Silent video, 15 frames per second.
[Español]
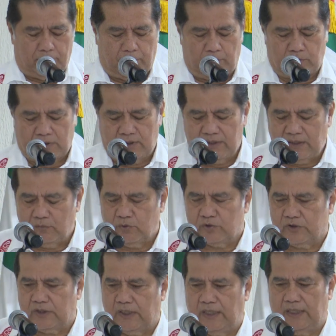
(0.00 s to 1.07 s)
pero
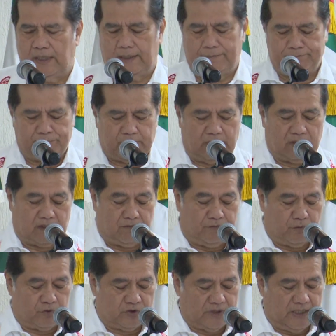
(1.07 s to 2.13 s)
tenemos que
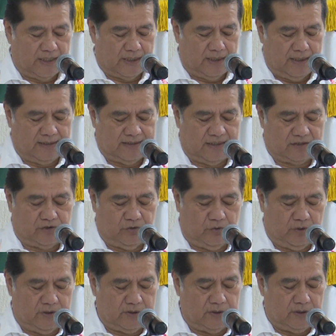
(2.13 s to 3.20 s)
reforzar las
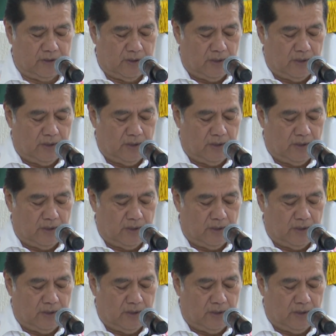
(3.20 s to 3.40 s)
acciones